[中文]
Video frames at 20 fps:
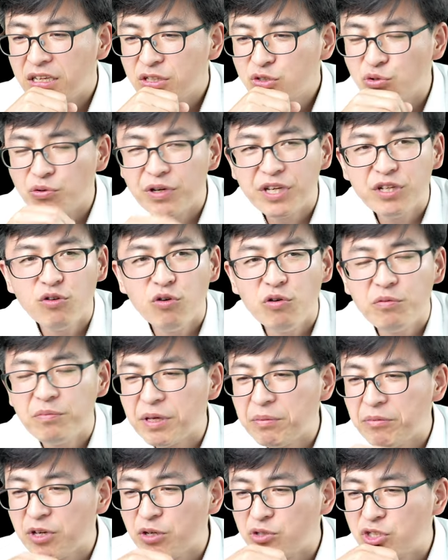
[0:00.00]
作为农
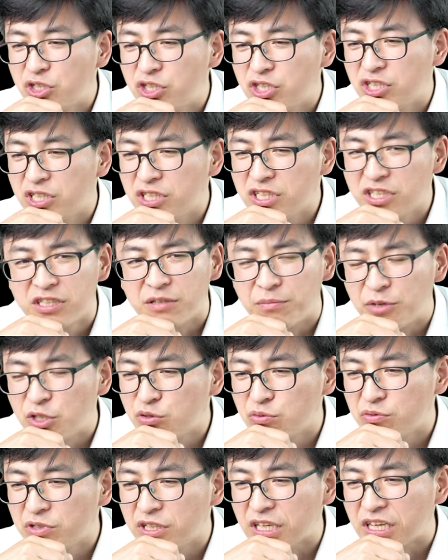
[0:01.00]
民，没有知识你怎么
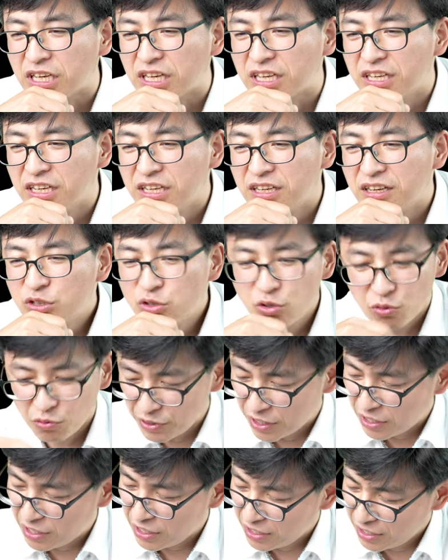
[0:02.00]
种地？作
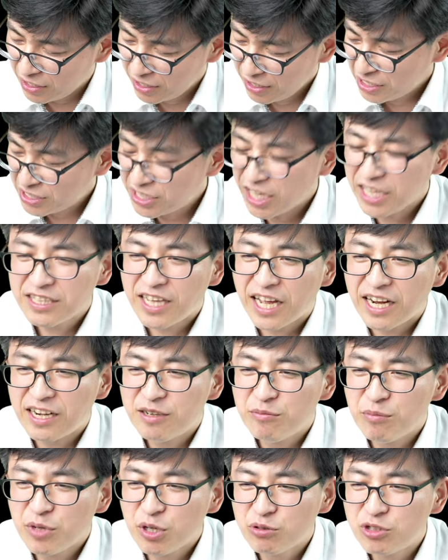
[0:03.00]
为现代
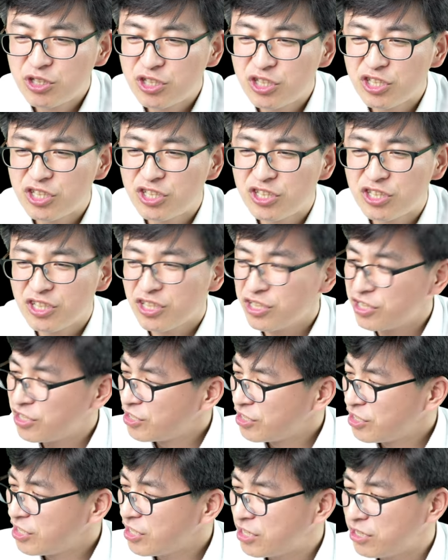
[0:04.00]
人，没有知识
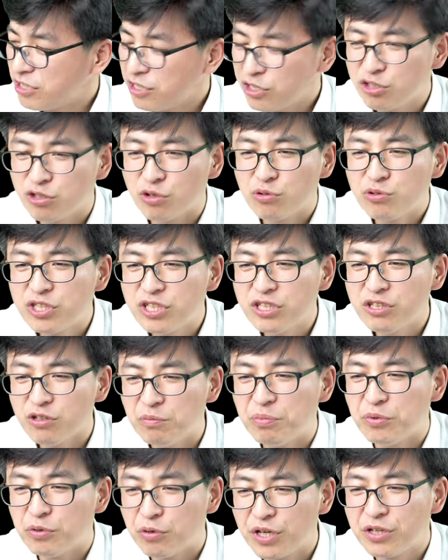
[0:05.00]
你可能手机
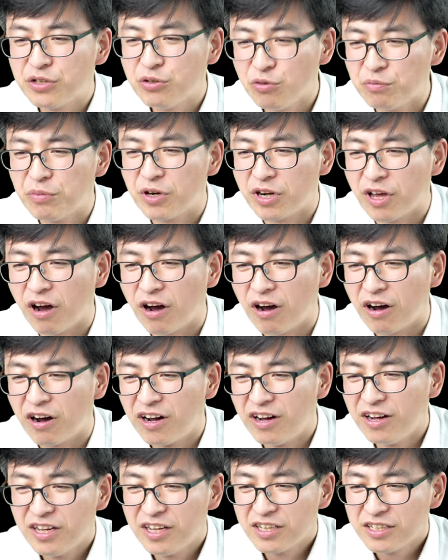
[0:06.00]
都不会用不了。
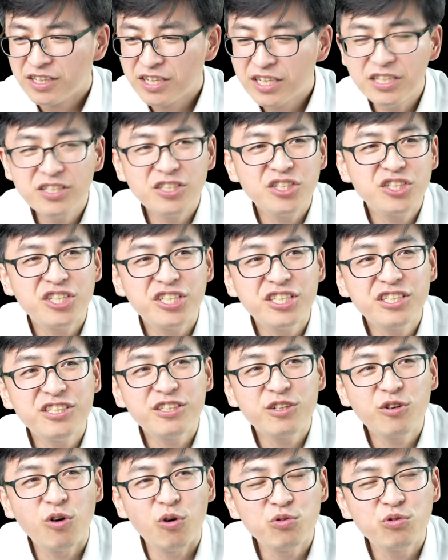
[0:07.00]
你跟你妻
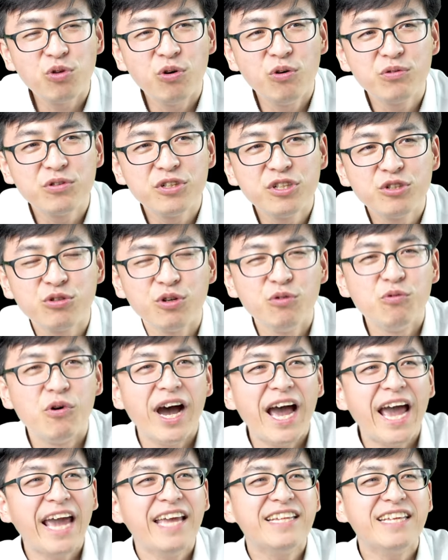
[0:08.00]
子沟通，你说我
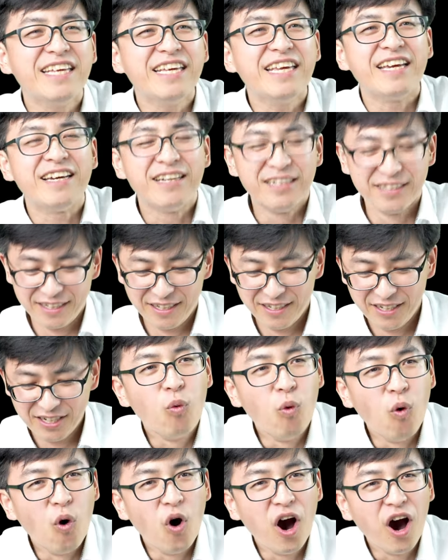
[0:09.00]
爱你，
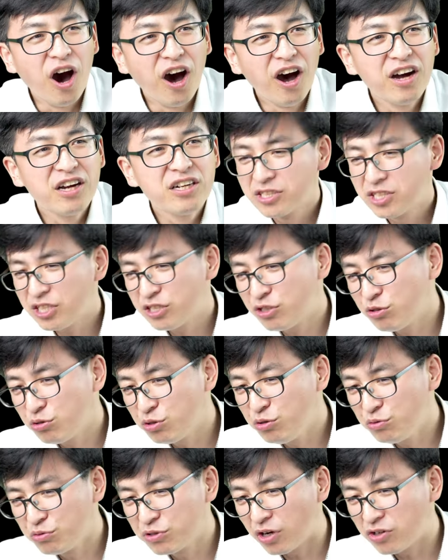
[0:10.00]
我这就
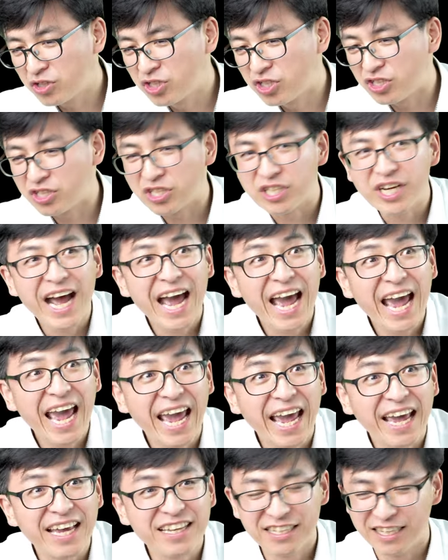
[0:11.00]
是用到知识，
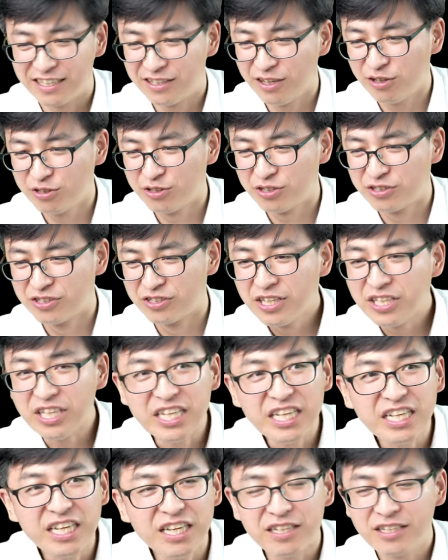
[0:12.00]
爱也要。
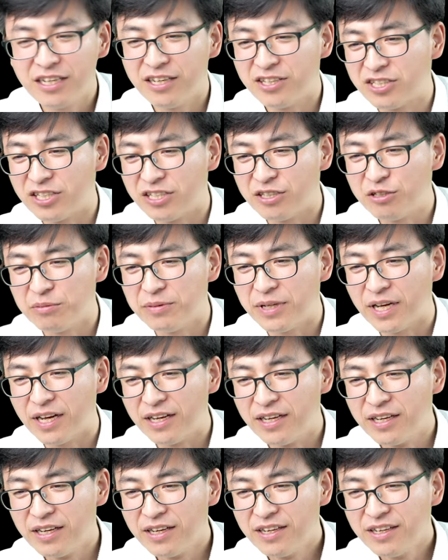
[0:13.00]
你也是对不对？
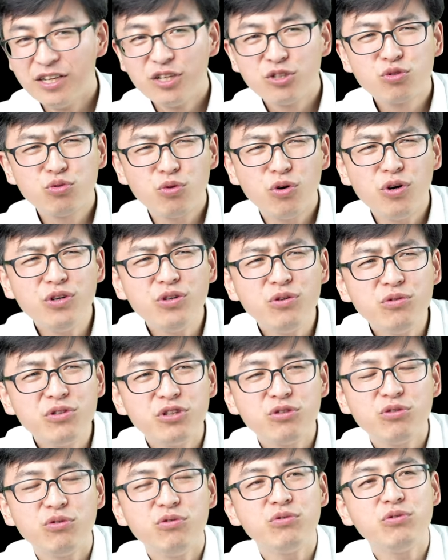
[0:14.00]
所有
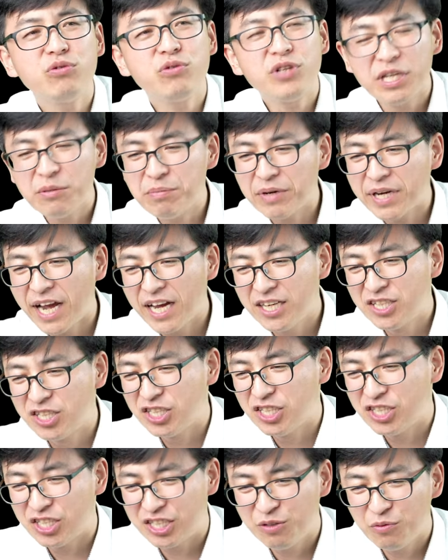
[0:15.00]
的都离不开
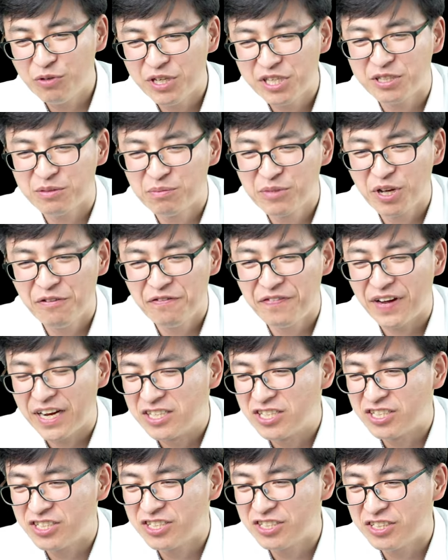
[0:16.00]
知识，为什么要
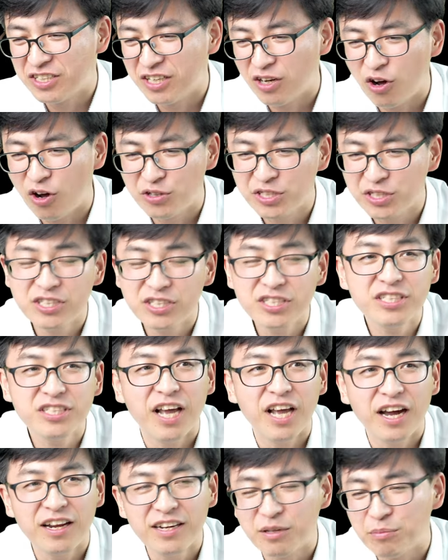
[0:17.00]
反知识呢？好像信
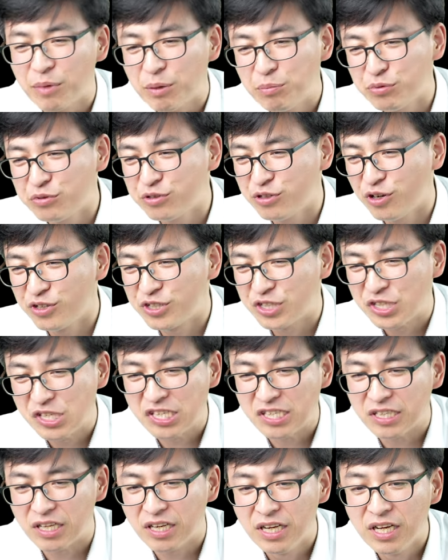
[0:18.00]
仰里面不需要知
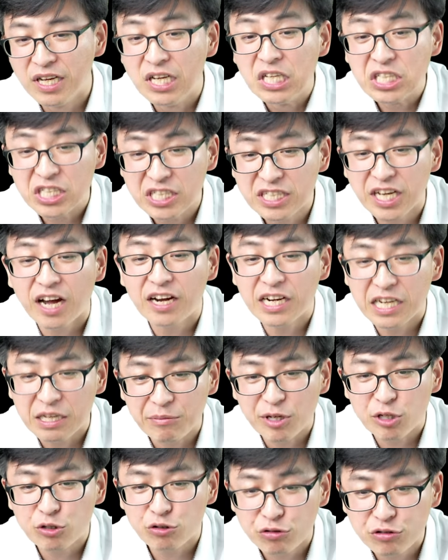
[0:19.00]
识的，信仰里
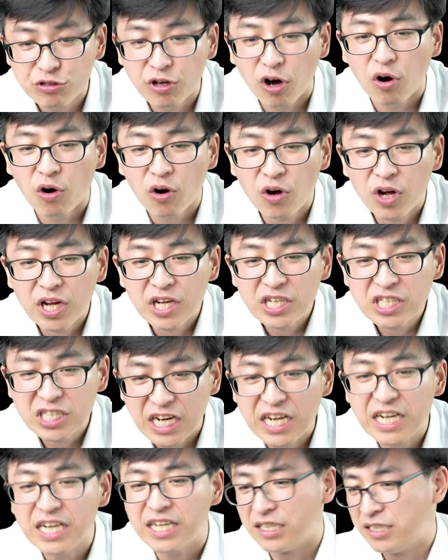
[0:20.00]
面需要
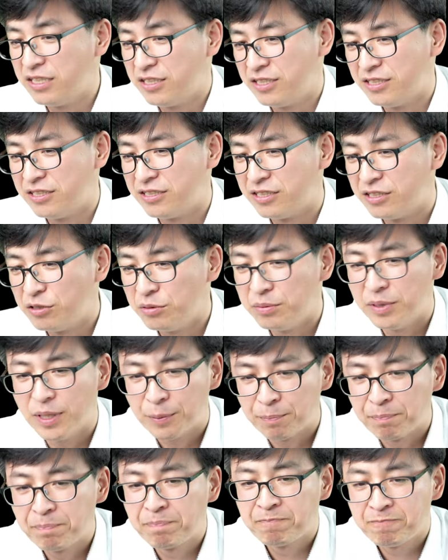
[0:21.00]
真理的知识，对不对？
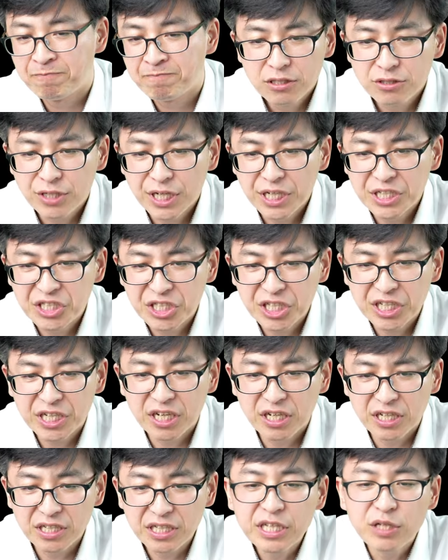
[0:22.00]
所以这
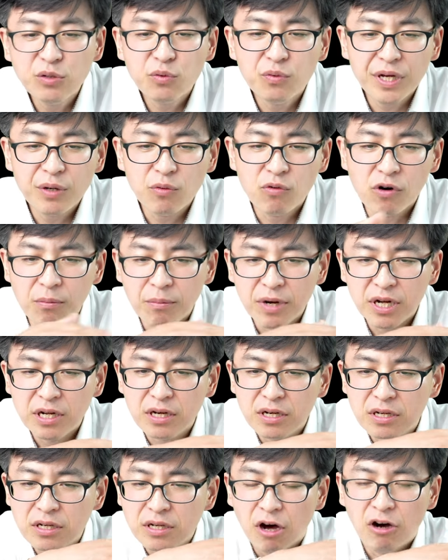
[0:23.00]
个，因为我
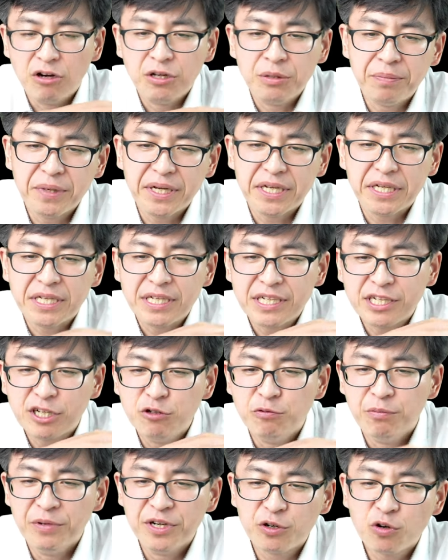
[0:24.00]
们老一辈给
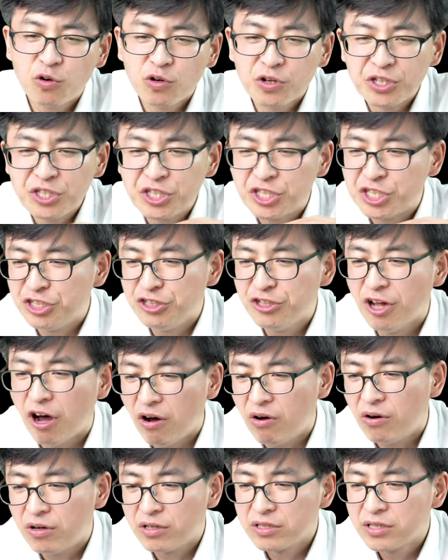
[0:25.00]
我们洗
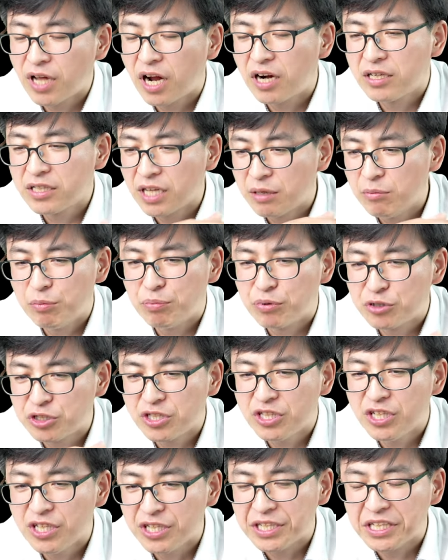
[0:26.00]
脑，当然他们不是
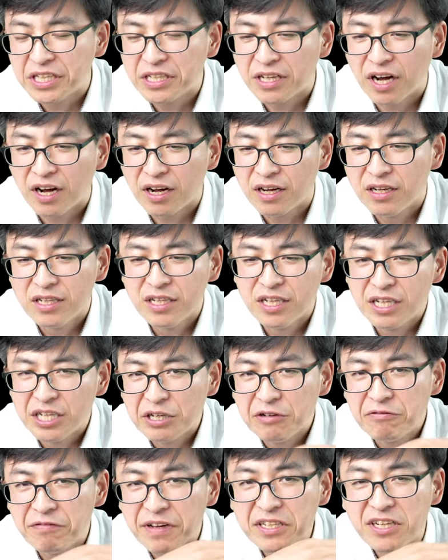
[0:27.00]
恶意的哈，
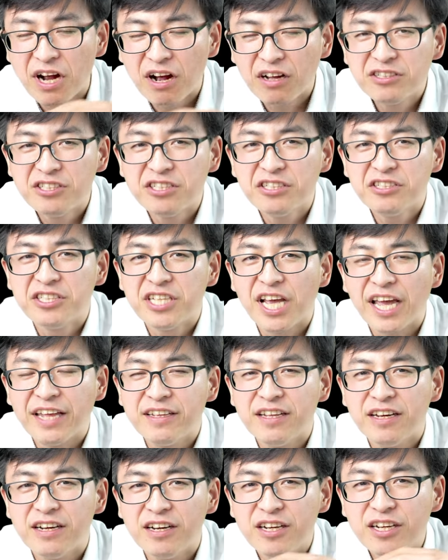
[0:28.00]
非常近前
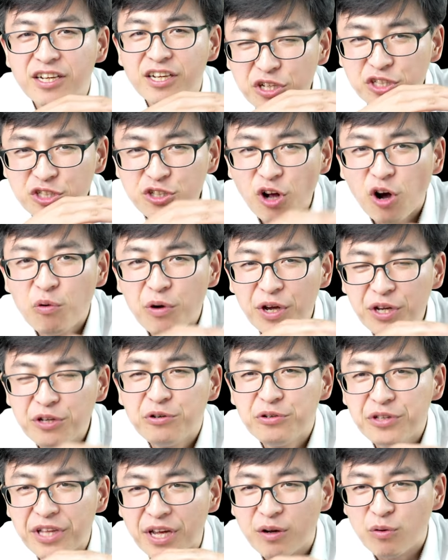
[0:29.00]
的，稍微
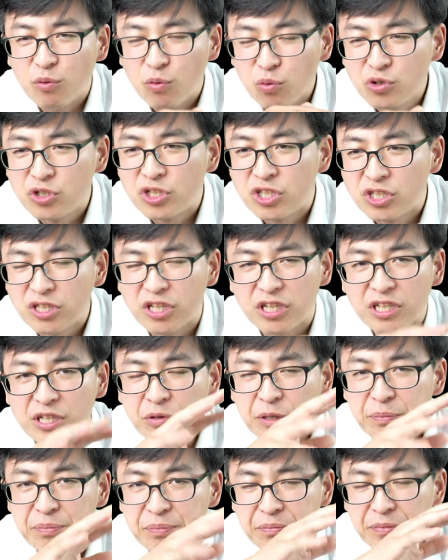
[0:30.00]
有点无知的，因
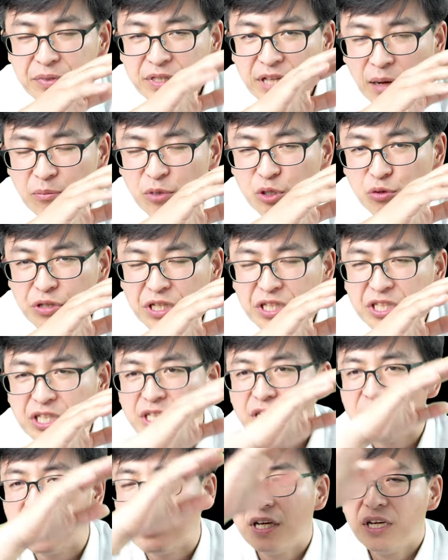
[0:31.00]
为他们对这
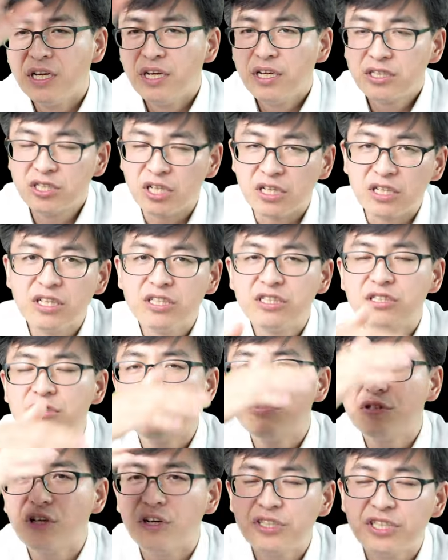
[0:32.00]
个整个基
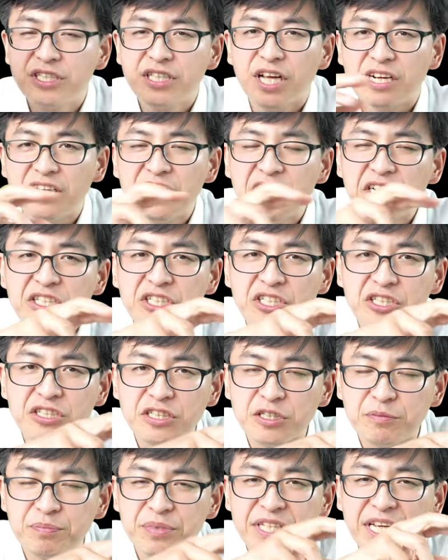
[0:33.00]
督教信仰认识
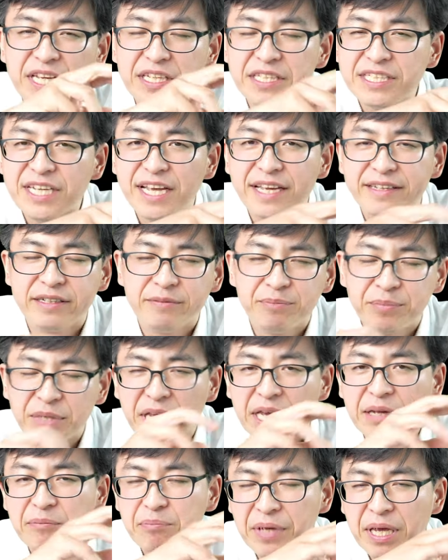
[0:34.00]
是偏见的、
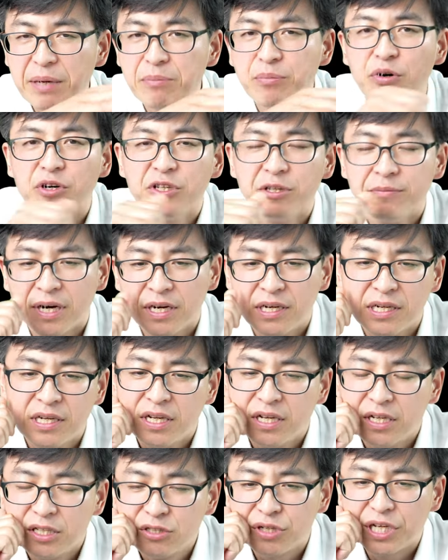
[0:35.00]
偏偏颇的嘛，
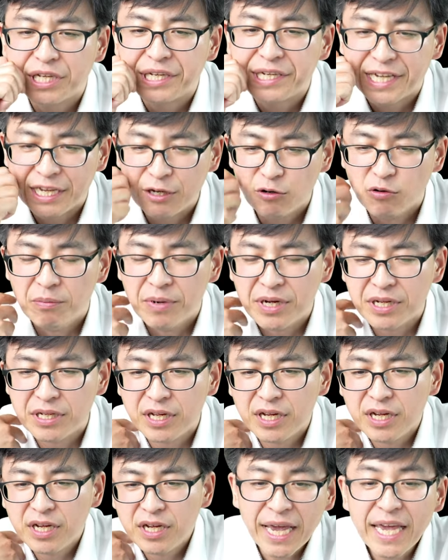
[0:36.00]
所以给我们
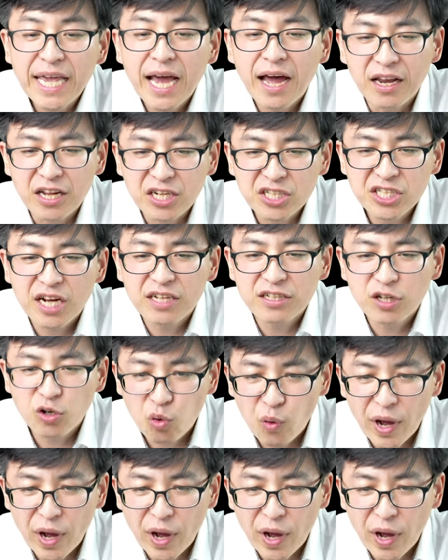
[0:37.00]
培养了这样的